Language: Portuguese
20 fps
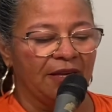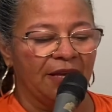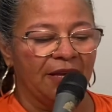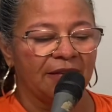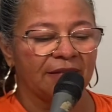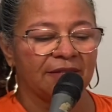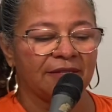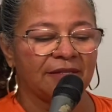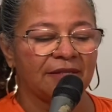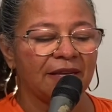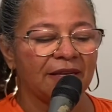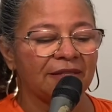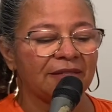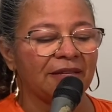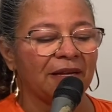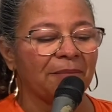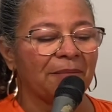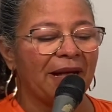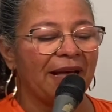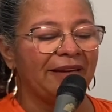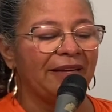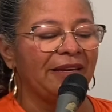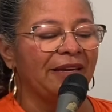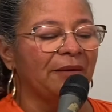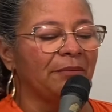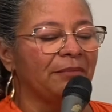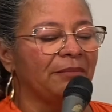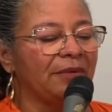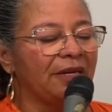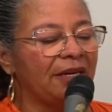Santa Maria,
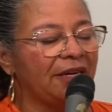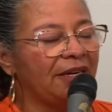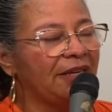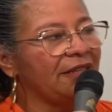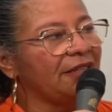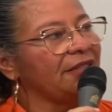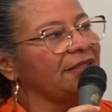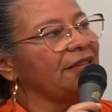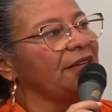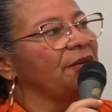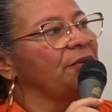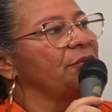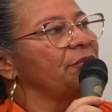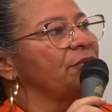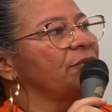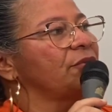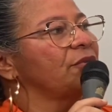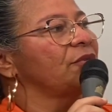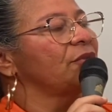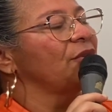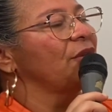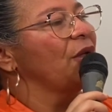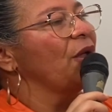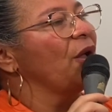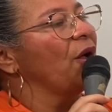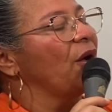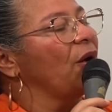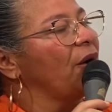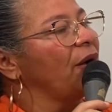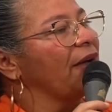Mãe de Deus,
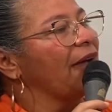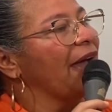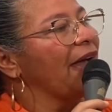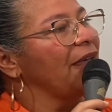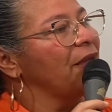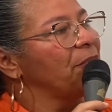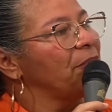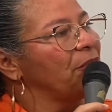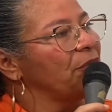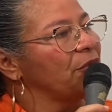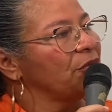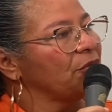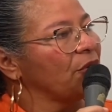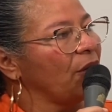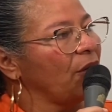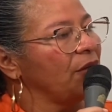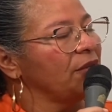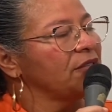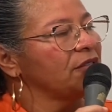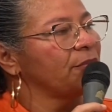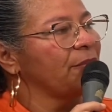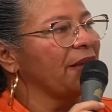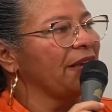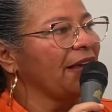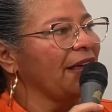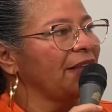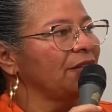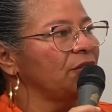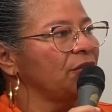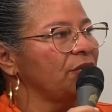rogai por nós,
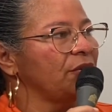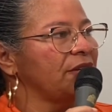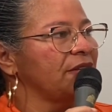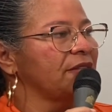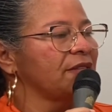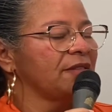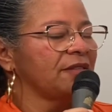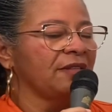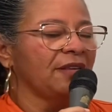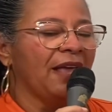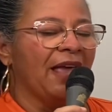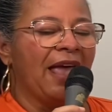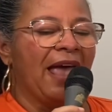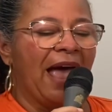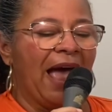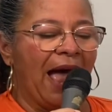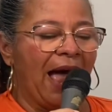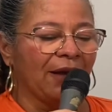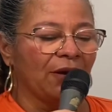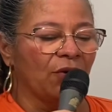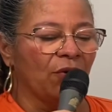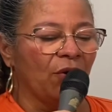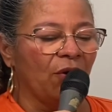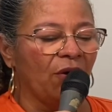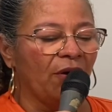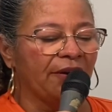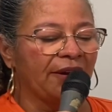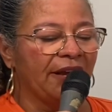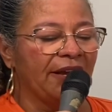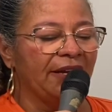pecadores,
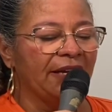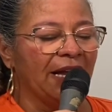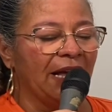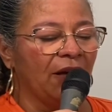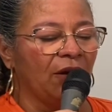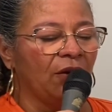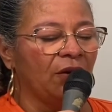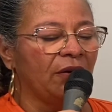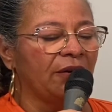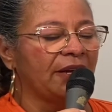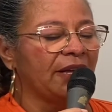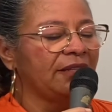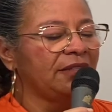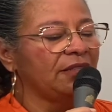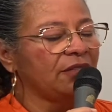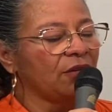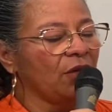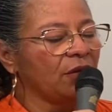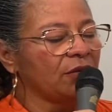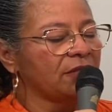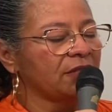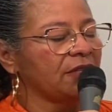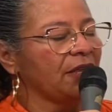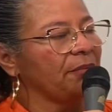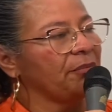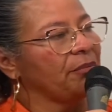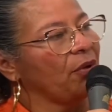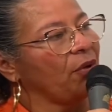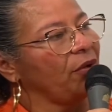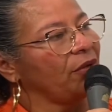agora e na hora de nossa
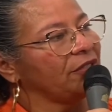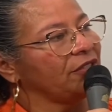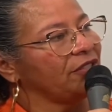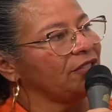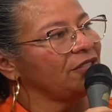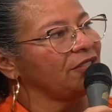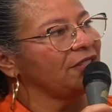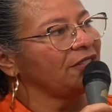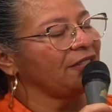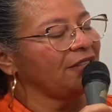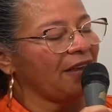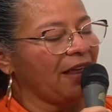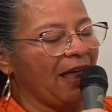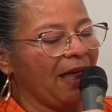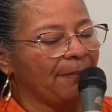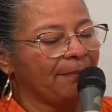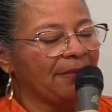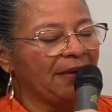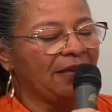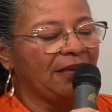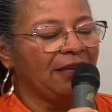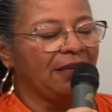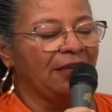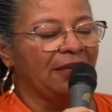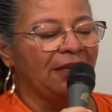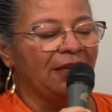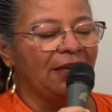morte. Amém.